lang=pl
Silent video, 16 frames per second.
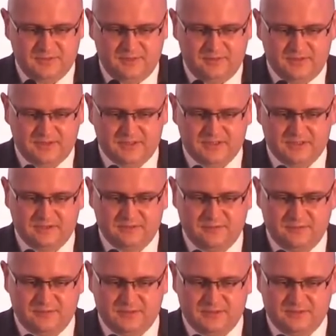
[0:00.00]
najbardziej
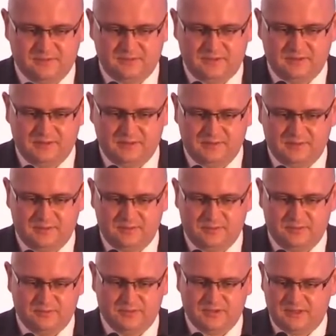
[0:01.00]
zinformatyzowanymi
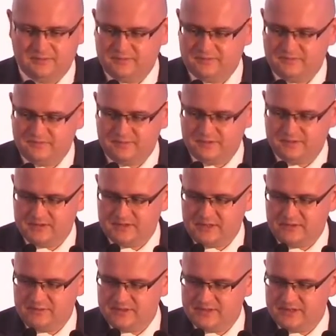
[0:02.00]
podmiotami w
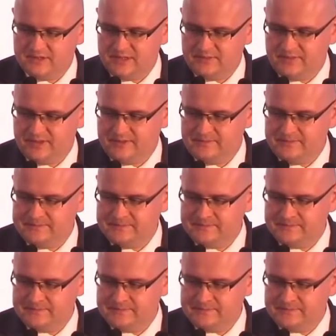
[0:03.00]
całym systemie.